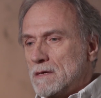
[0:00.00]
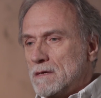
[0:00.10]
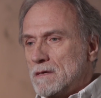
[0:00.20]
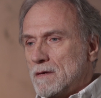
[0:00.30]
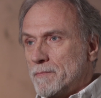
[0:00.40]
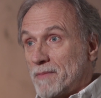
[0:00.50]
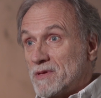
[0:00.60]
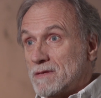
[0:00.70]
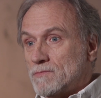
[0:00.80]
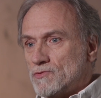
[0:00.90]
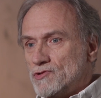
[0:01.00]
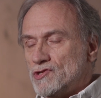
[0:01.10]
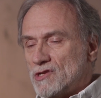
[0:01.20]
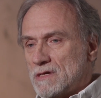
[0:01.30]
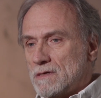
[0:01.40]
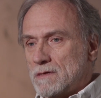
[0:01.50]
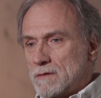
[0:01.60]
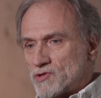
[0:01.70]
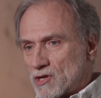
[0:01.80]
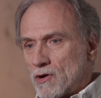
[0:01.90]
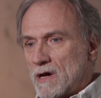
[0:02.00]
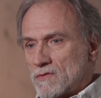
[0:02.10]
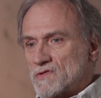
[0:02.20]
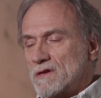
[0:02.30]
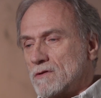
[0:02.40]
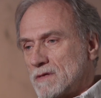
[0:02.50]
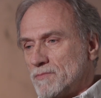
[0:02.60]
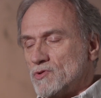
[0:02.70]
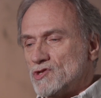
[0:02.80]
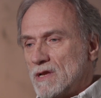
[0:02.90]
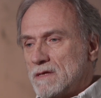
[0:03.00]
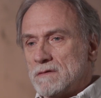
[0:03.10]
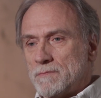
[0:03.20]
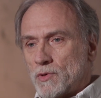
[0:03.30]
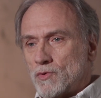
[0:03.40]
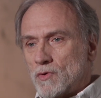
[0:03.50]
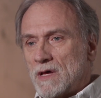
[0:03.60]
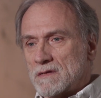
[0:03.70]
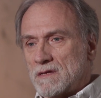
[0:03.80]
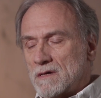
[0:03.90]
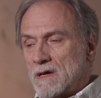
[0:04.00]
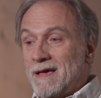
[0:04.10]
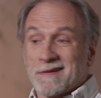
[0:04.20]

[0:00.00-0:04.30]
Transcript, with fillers: I, I, pamiętam do dzisiaj przy Kochanowskiego, tam były ślady po kulach, tak.